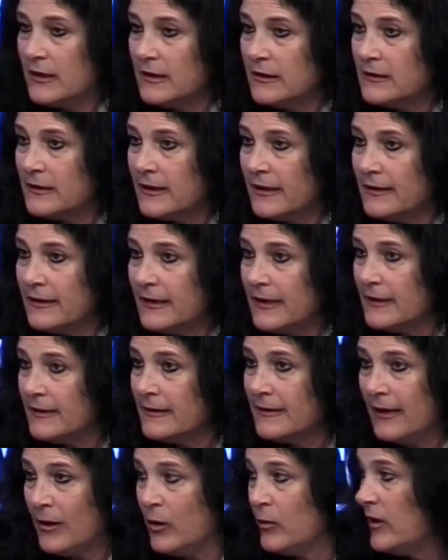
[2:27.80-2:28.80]
la
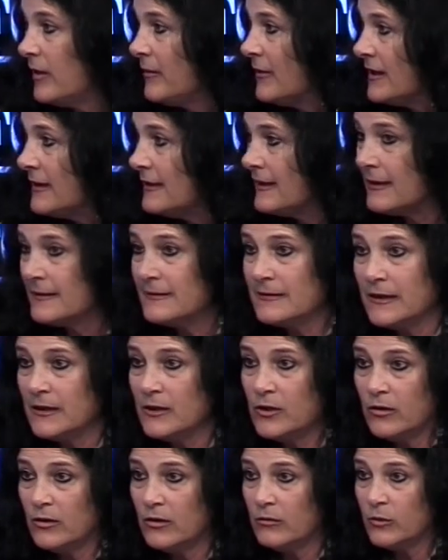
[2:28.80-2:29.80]
intendenta, obviamente ha
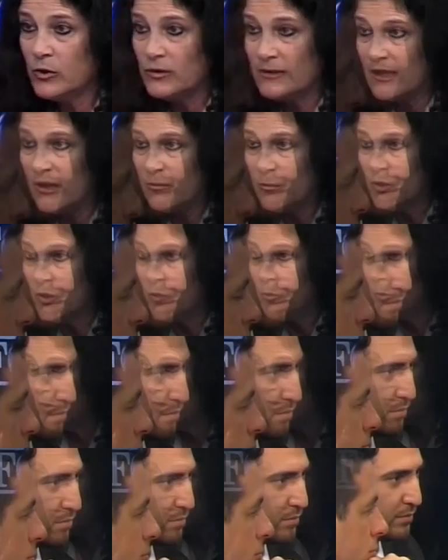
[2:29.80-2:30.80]
sido votada por el
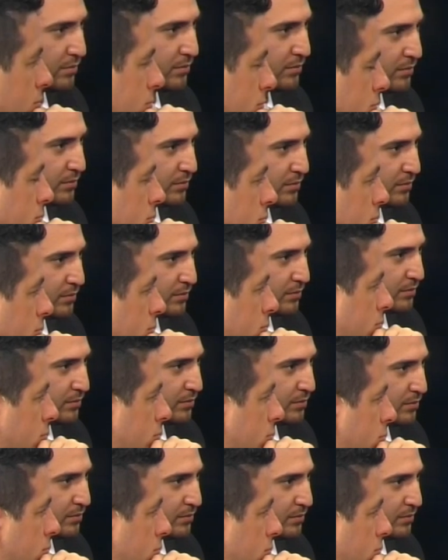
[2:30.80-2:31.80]
pueblo, hay que respetarlo
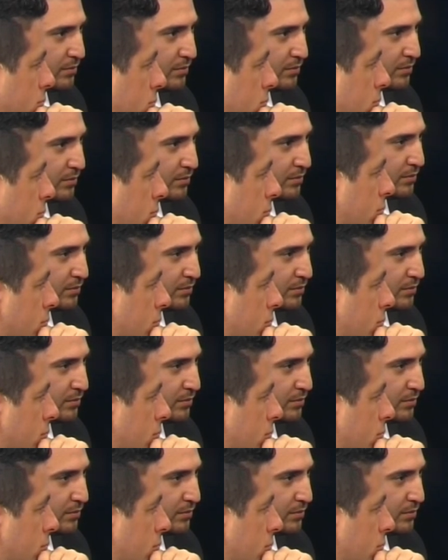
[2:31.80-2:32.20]
como tal,